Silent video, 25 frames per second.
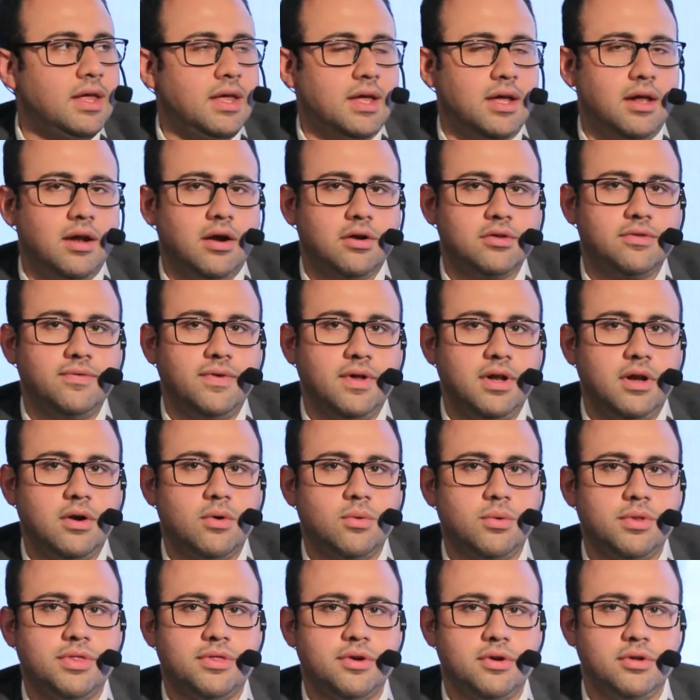الهارت
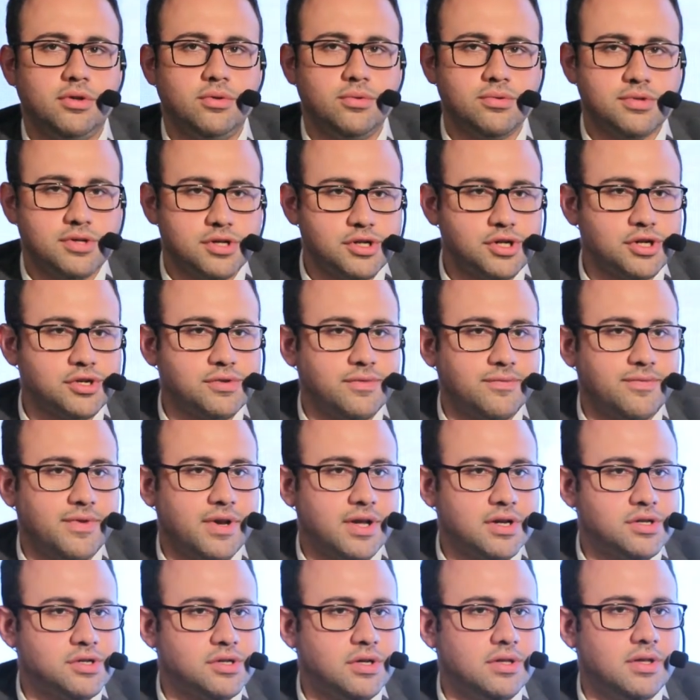فيلير وذ ريديوس ايجكشن
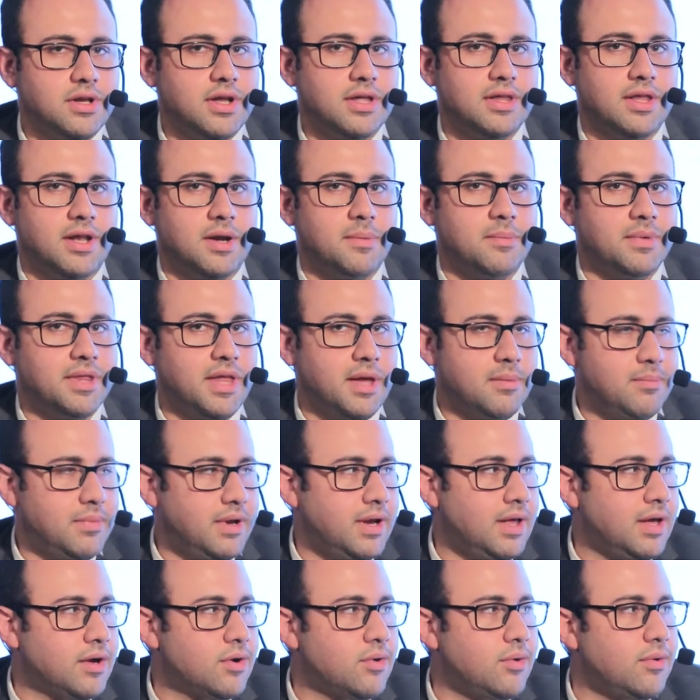فراكشن اللي احنا لما
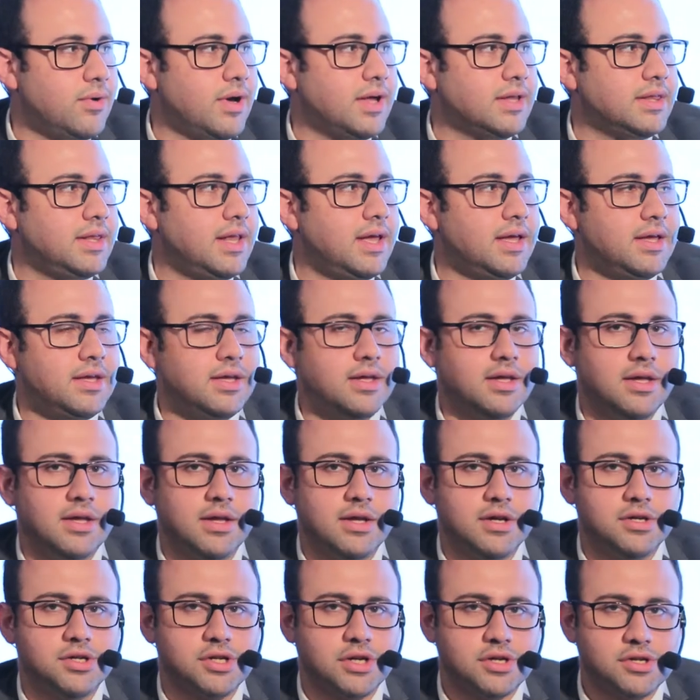نعمل ايكو هنلاقي
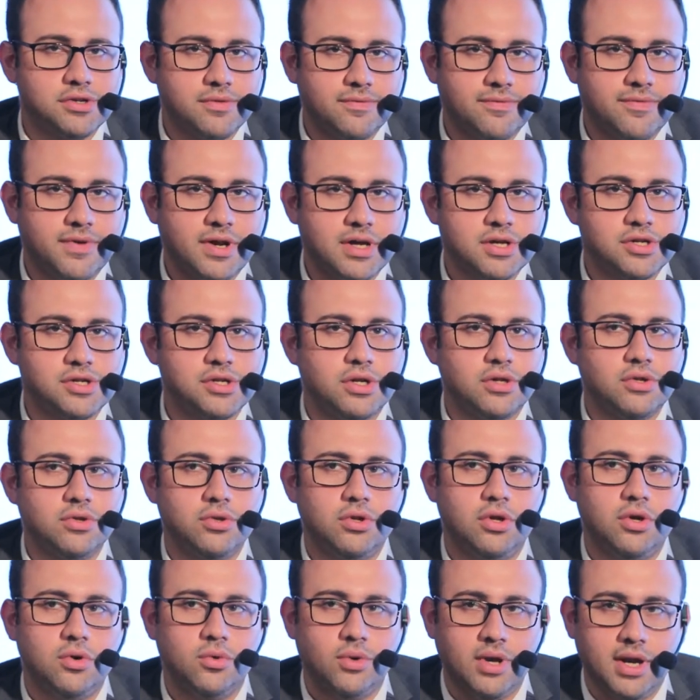ايجكشن
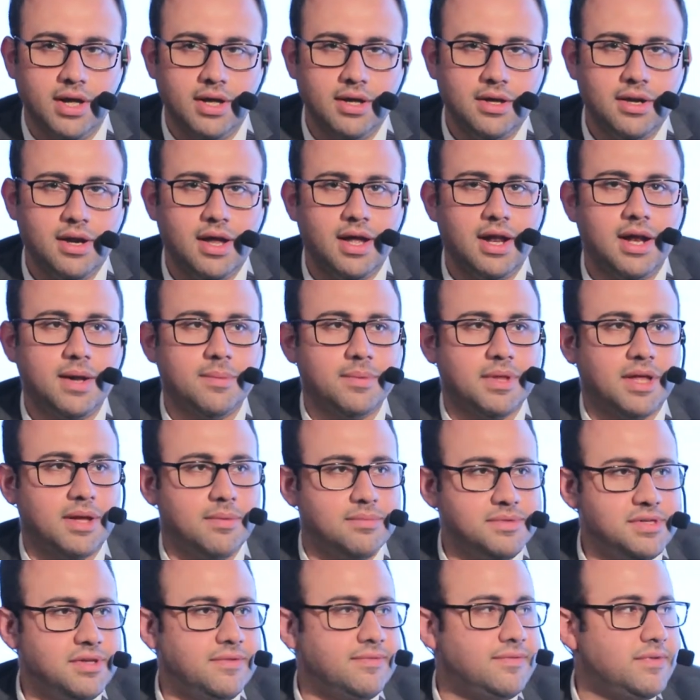فراكشن قليل اقل من
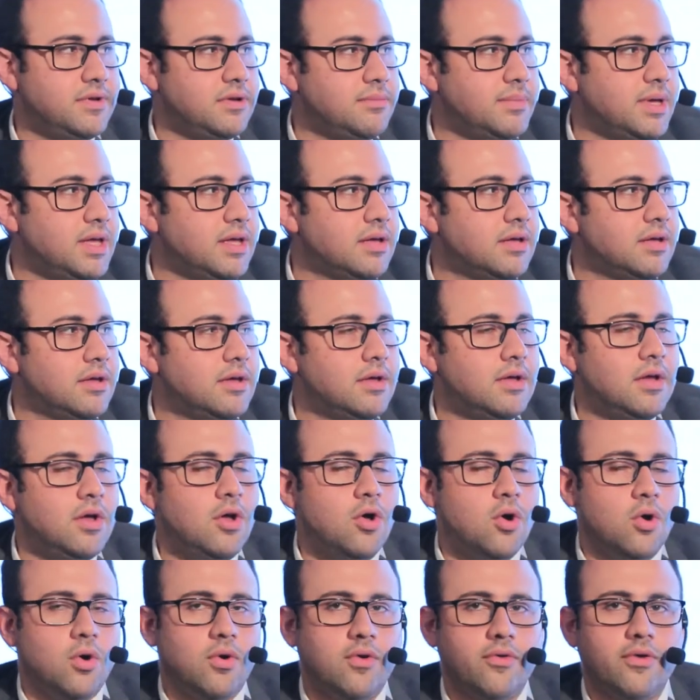50%
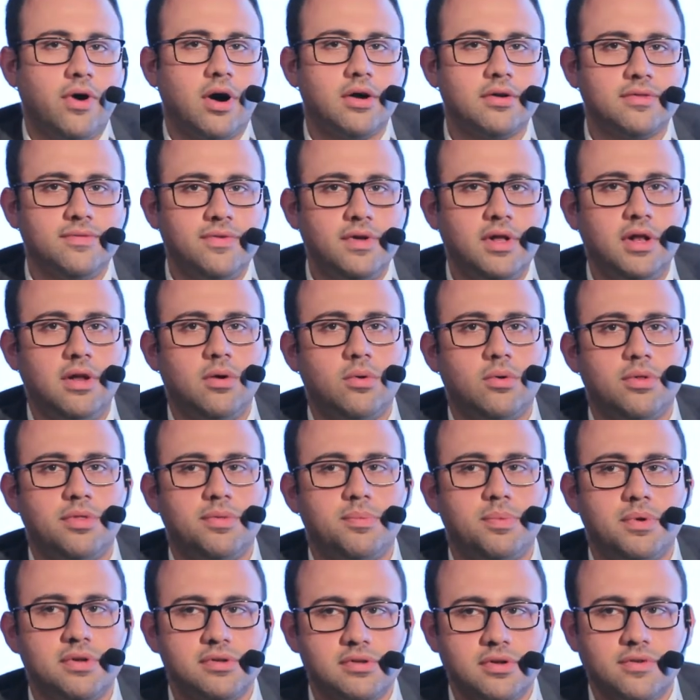وفي هارت فيلير وذ
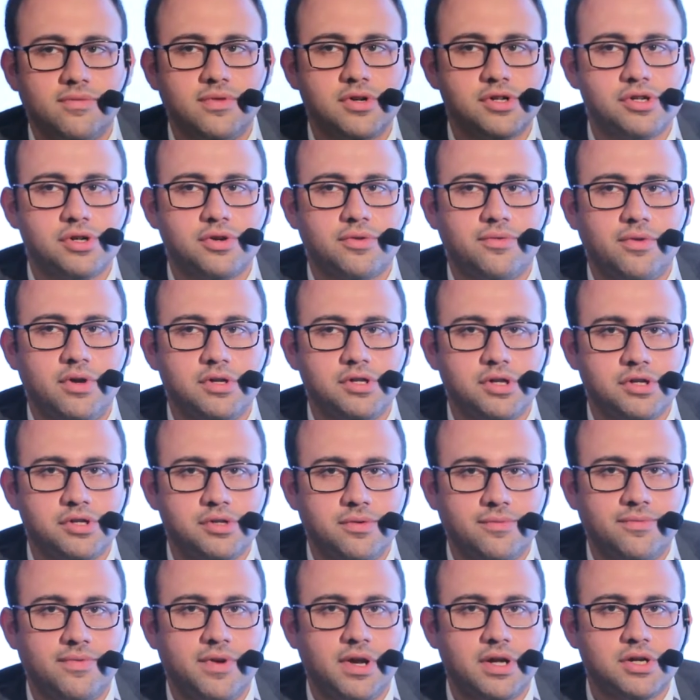بريزيرف
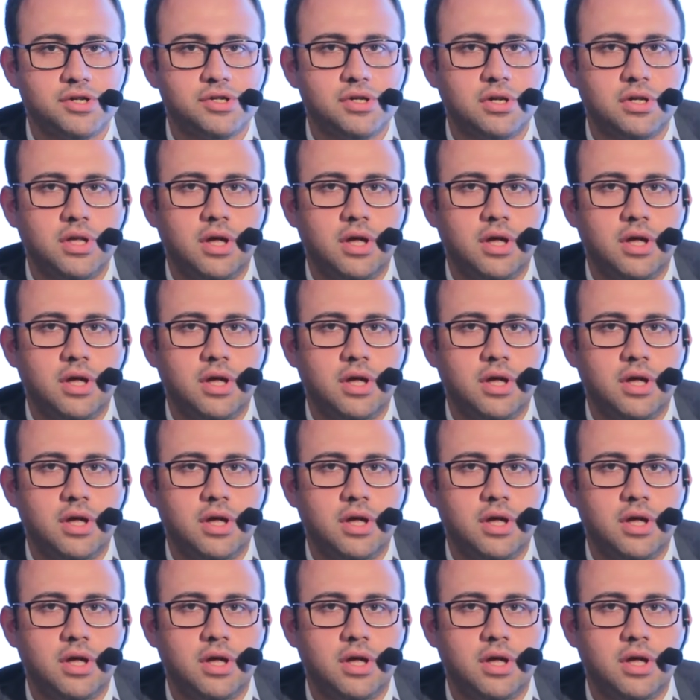اجكشن فراكشن